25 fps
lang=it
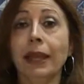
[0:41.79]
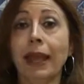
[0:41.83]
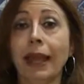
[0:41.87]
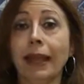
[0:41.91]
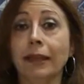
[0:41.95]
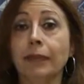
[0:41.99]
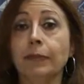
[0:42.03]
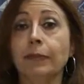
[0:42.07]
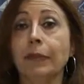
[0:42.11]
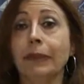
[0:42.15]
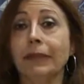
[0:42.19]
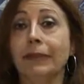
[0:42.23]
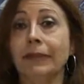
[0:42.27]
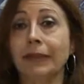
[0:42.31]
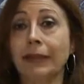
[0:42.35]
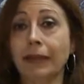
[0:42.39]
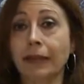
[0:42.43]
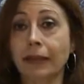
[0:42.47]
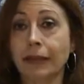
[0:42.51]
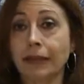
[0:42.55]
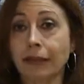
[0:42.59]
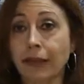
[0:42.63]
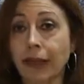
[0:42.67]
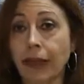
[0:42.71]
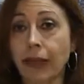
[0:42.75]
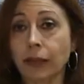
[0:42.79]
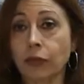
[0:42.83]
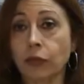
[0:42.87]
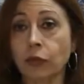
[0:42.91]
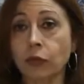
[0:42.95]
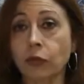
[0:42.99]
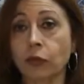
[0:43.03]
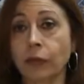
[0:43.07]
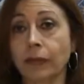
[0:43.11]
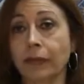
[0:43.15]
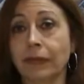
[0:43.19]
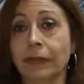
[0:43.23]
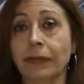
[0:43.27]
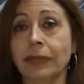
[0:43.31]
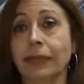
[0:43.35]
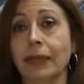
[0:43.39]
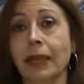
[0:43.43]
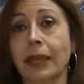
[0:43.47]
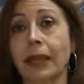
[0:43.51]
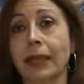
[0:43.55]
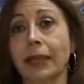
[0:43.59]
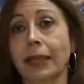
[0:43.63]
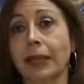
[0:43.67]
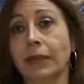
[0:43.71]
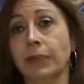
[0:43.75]
ha spazializzato queste
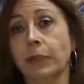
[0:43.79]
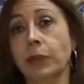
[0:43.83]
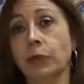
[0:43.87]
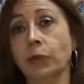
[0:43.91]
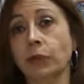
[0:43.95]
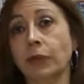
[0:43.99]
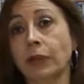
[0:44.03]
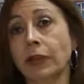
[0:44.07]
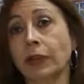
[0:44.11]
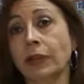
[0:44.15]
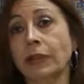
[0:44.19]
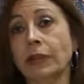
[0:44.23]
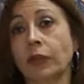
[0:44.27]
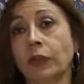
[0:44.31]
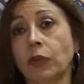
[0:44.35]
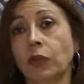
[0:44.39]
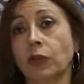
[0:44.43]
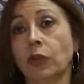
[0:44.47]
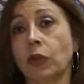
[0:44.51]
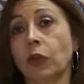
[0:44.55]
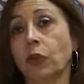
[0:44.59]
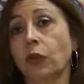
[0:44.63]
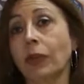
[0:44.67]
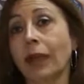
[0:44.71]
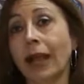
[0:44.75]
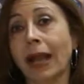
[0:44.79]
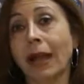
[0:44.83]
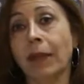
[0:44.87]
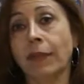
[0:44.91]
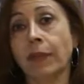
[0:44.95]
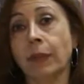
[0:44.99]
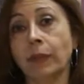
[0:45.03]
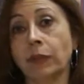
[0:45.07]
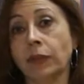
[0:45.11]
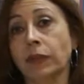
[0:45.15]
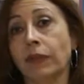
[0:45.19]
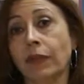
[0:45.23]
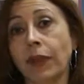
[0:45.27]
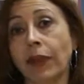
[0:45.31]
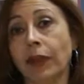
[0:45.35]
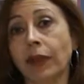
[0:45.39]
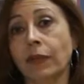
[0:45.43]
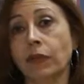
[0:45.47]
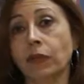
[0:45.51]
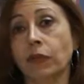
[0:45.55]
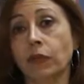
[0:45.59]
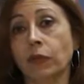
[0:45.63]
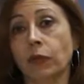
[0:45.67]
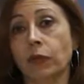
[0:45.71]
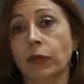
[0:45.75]
idee che provenivano da un campo
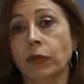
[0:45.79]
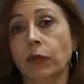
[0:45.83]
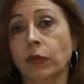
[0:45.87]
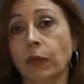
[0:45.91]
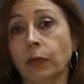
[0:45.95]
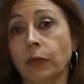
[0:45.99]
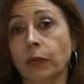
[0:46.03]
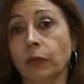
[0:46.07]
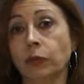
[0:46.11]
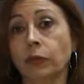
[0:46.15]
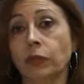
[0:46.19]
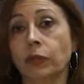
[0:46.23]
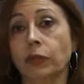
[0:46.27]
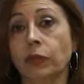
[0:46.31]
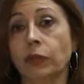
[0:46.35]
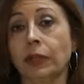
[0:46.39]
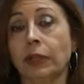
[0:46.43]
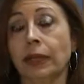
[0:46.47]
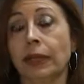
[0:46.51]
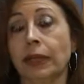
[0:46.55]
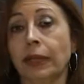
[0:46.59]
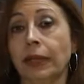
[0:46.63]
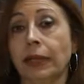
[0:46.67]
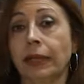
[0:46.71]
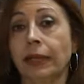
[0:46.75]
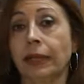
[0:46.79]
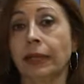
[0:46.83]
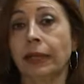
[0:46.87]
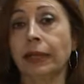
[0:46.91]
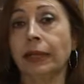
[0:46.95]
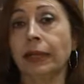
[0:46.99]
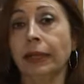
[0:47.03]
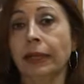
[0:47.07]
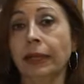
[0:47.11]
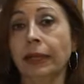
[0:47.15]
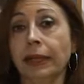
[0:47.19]
diverso, quello appunto delle,